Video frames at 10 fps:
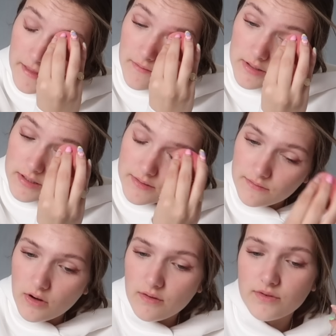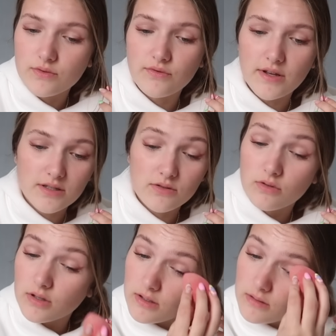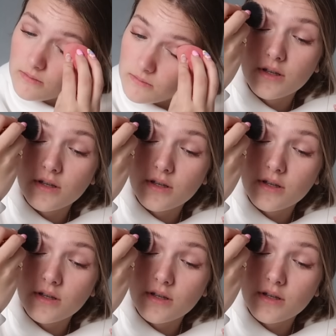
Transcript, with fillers: weil ich diesen Vlog versuche fertig zu kriegen.